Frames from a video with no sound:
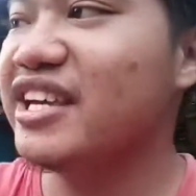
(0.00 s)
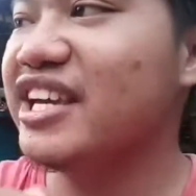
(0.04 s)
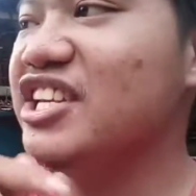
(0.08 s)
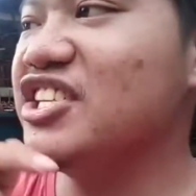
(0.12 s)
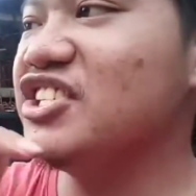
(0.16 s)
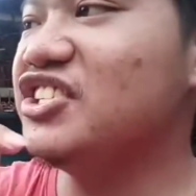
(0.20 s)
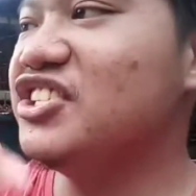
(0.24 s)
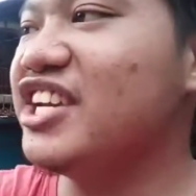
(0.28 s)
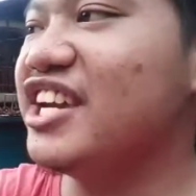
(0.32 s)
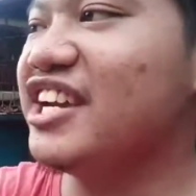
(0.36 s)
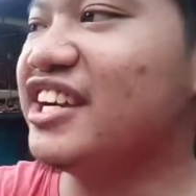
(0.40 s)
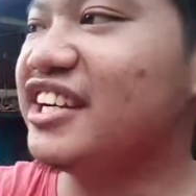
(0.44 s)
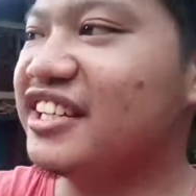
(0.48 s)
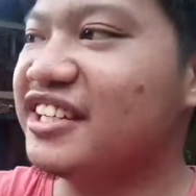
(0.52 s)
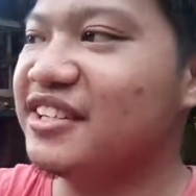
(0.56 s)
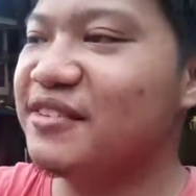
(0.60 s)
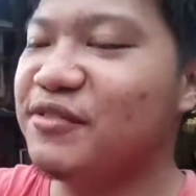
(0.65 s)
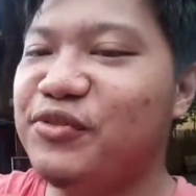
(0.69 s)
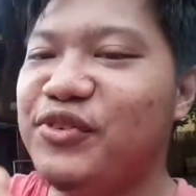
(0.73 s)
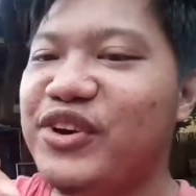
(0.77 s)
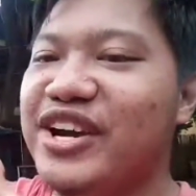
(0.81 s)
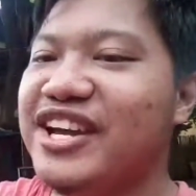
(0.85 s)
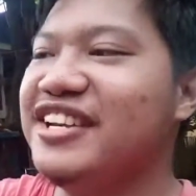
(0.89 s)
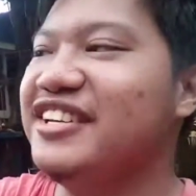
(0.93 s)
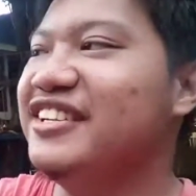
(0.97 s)
in-chick
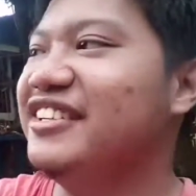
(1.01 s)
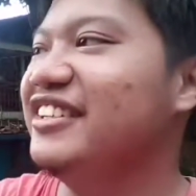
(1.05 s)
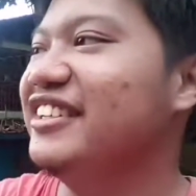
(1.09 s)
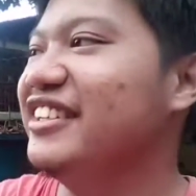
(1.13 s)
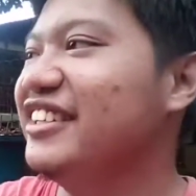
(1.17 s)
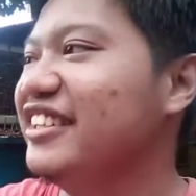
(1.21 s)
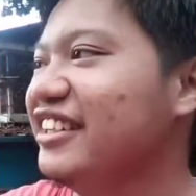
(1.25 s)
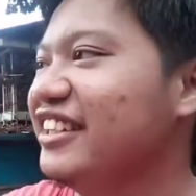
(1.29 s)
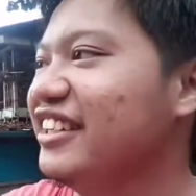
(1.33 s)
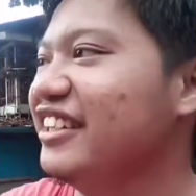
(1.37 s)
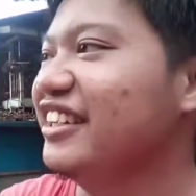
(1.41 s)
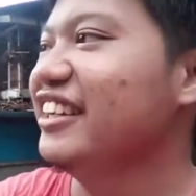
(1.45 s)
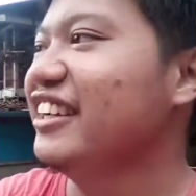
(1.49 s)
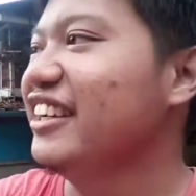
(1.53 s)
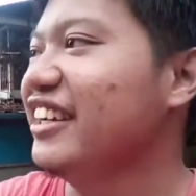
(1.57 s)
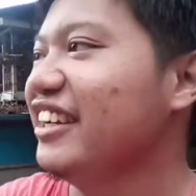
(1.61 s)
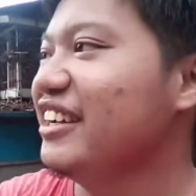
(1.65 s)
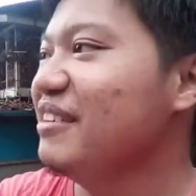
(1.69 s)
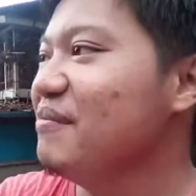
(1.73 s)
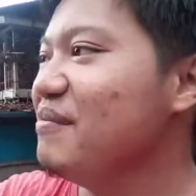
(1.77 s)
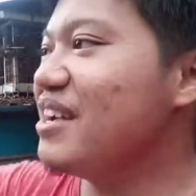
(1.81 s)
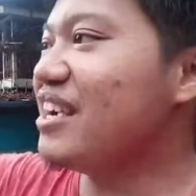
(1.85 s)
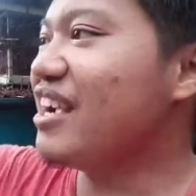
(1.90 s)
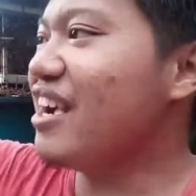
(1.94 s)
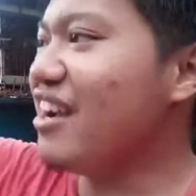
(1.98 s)
friend.
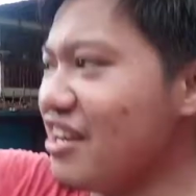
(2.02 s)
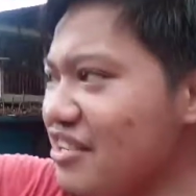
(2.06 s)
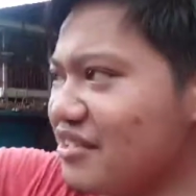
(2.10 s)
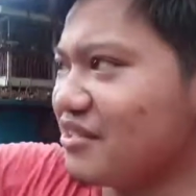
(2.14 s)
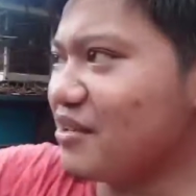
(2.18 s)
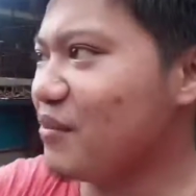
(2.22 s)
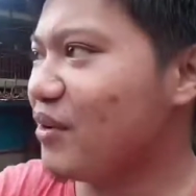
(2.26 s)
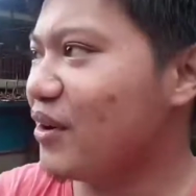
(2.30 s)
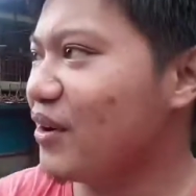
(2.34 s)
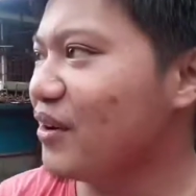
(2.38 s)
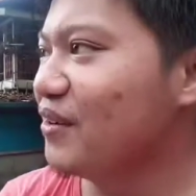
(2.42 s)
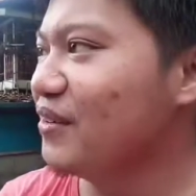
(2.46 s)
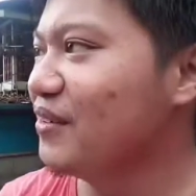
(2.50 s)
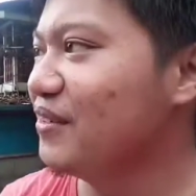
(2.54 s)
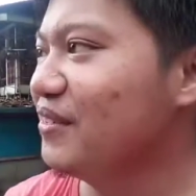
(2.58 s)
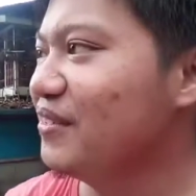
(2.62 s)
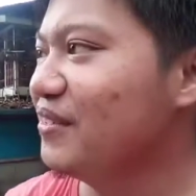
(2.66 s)
Mick, alis ako.